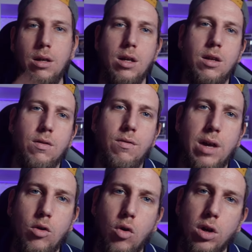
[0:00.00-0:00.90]
Ich
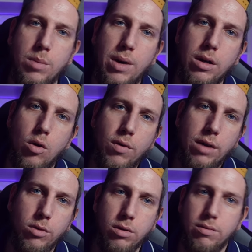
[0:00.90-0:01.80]
werde euch mal darauf
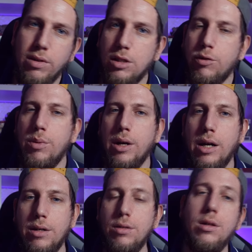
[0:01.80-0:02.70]
antworten, was ich von Deck
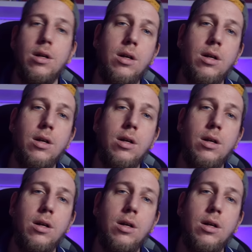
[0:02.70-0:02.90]
halte.